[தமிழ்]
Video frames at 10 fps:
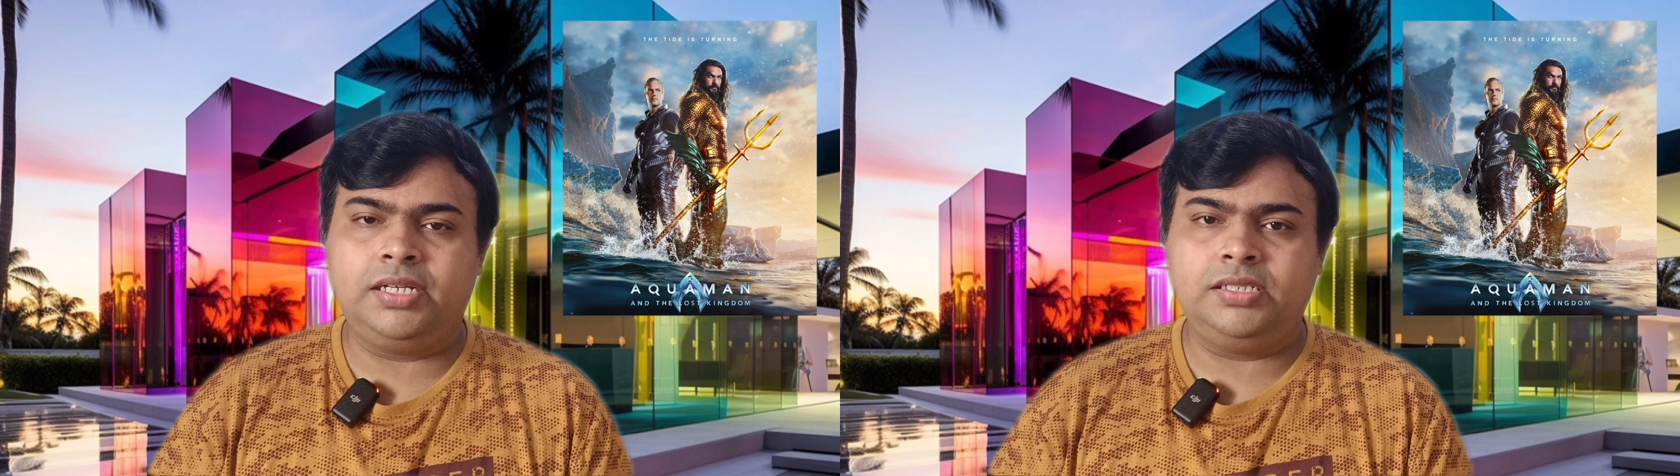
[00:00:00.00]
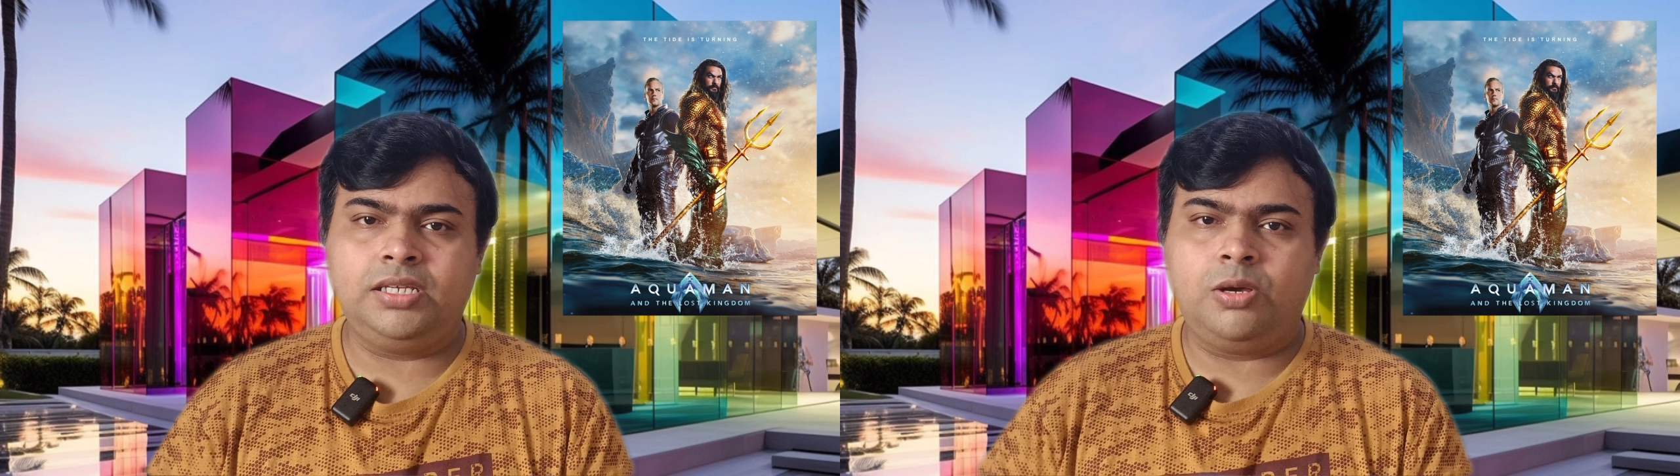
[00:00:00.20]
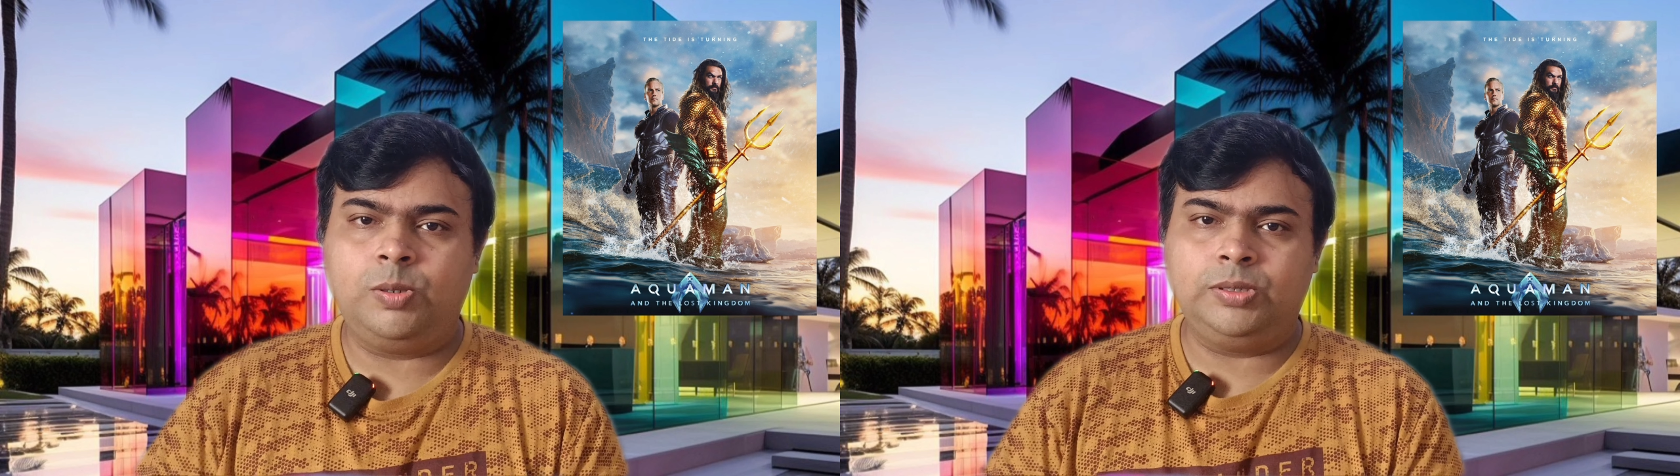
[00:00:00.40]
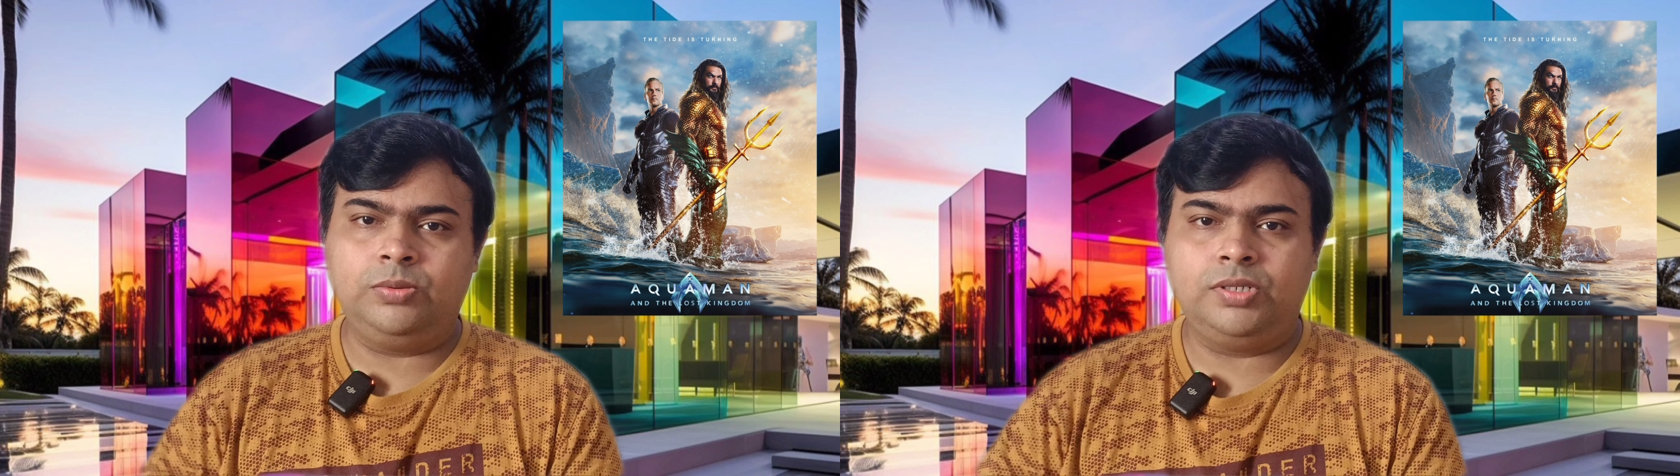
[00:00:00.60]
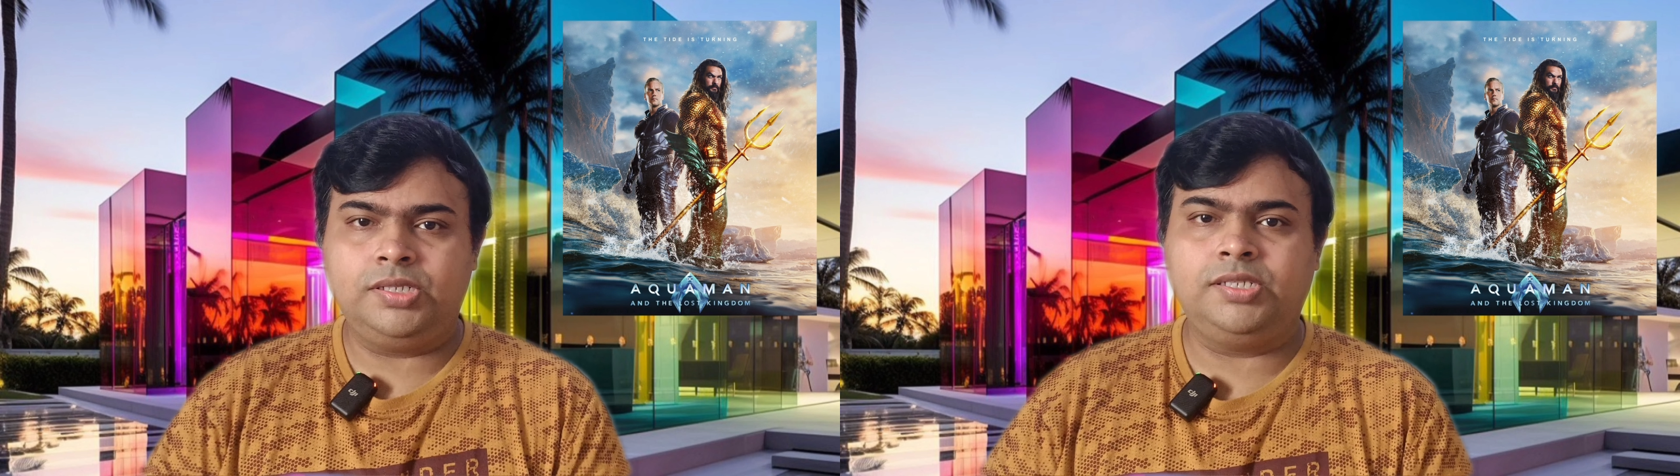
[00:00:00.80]
ஆகிடுச்சு அவங்க
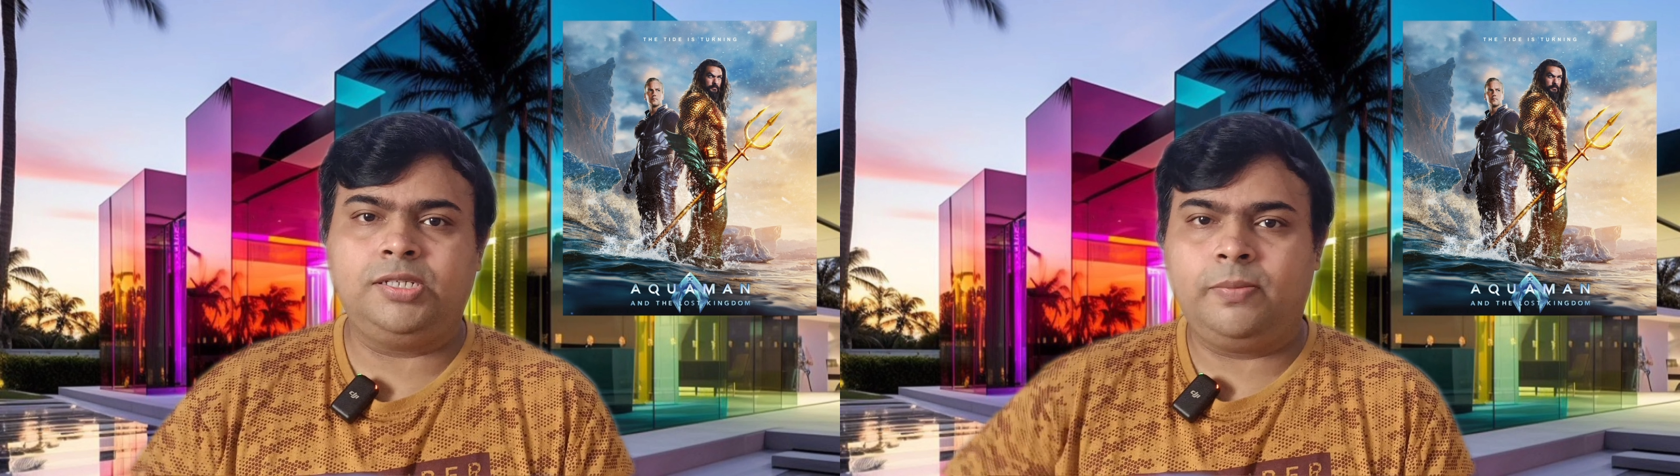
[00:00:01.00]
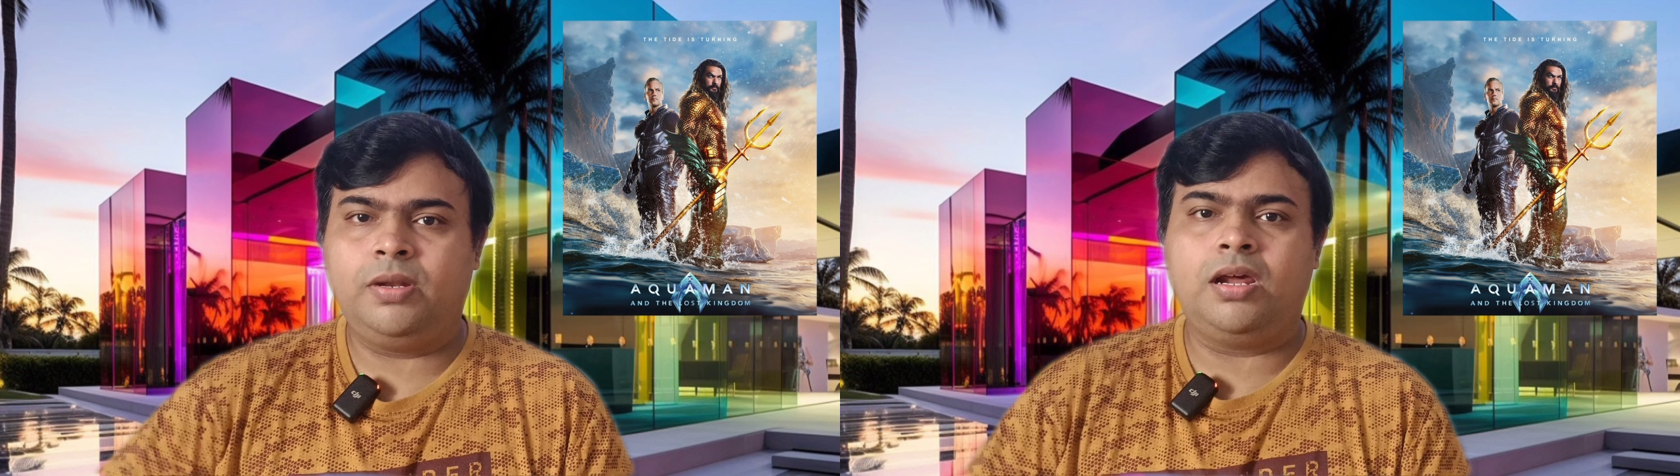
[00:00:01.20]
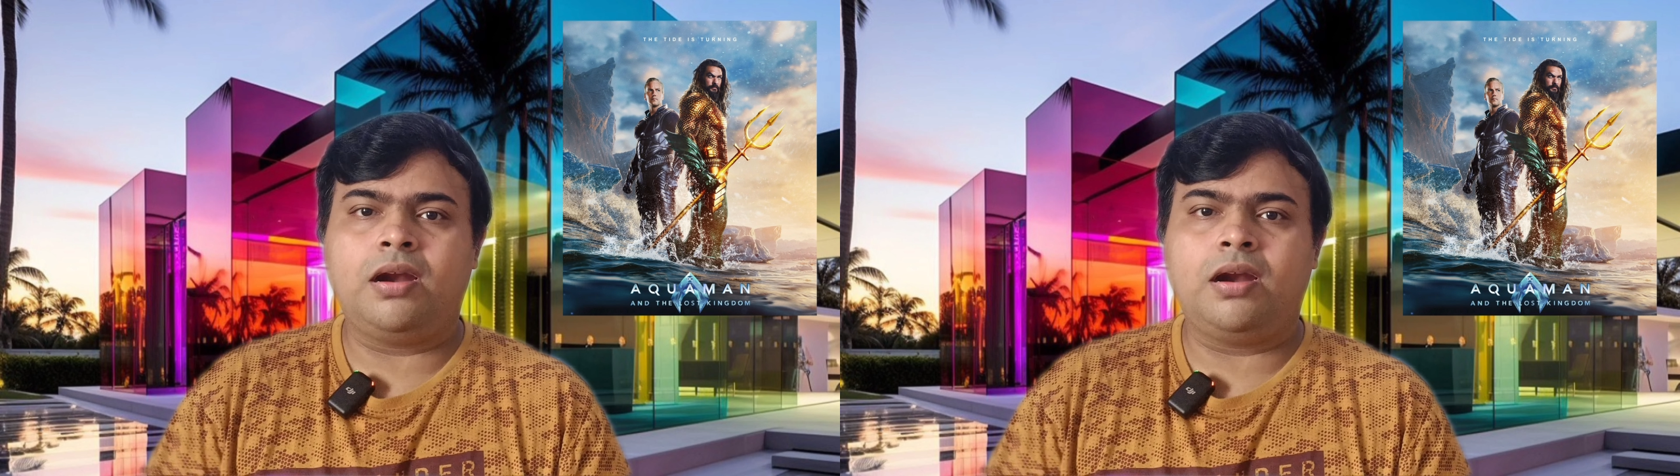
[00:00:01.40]
வந்து ஒரு சிஸ்டமில்